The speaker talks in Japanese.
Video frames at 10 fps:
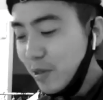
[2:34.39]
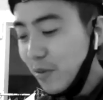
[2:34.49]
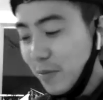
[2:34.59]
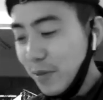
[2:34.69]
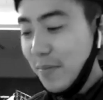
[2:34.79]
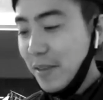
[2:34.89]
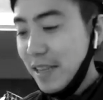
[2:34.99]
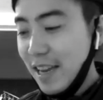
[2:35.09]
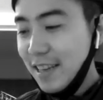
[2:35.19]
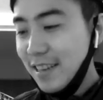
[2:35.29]
白いものが
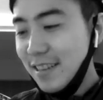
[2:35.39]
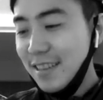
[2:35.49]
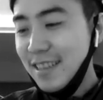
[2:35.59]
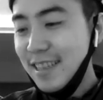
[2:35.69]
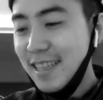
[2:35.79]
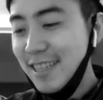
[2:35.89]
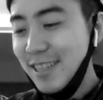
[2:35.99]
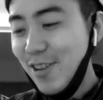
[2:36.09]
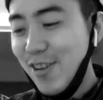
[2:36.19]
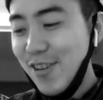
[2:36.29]
見たい。
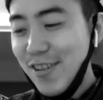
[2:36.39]
以上。